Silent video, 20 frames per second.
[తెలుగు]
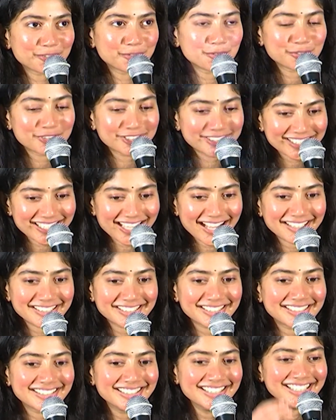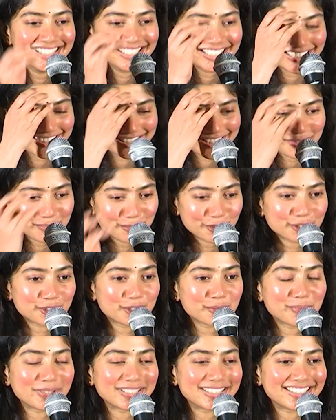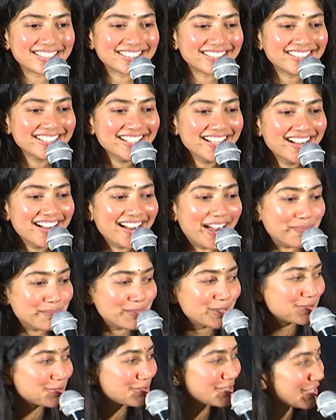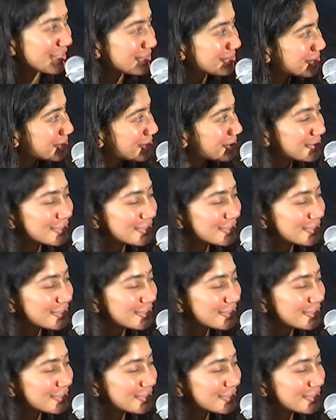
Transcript: నాకు ఒకసారి ఇచ్చి బొట్టు పెట్టి అమ్మ కూడా ఆ రోజు